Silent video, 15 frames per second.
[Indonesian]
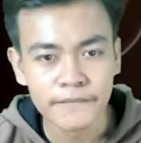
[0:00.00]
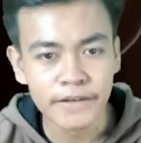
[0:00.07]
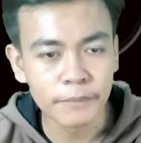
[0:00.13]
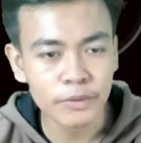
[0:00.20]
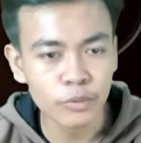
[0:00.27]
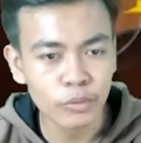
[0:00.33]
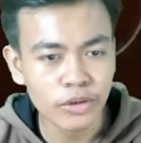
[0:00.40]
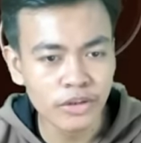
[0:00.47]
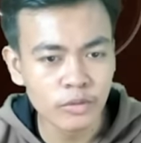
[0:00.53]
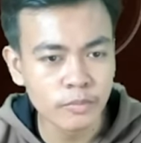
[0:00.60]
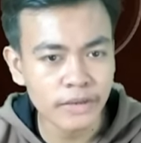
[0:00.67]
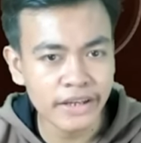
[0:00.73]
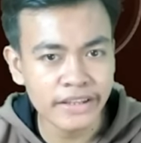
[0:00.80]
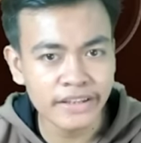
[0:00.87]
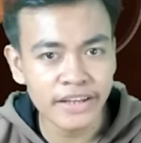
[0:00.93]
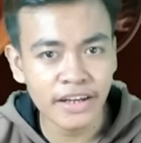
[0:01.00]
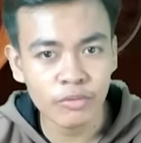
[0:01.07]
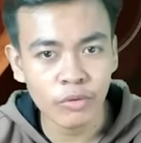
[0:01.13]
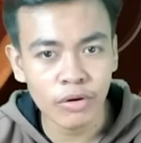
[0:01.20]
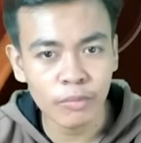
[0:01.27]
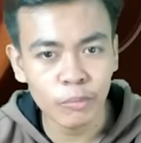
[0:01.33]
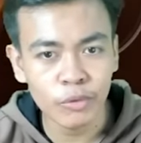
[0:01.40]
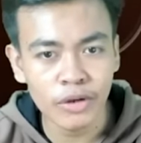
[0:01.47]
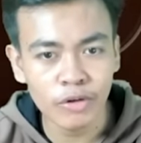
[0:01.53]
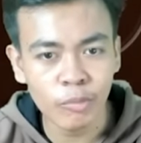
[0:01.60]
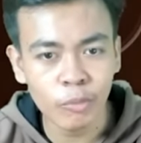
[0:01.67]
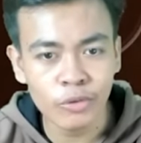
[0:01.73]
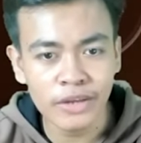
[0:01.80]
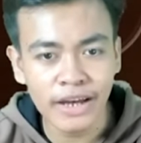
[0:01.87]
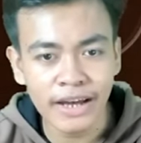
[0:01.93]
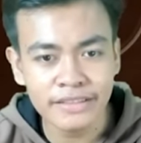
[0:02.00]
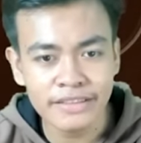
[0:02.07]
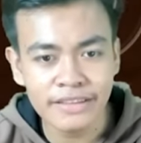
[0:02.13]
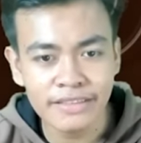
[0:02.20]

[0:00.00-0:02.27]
Gak peduli kamu bayi, guys. Walaupun aku punya hati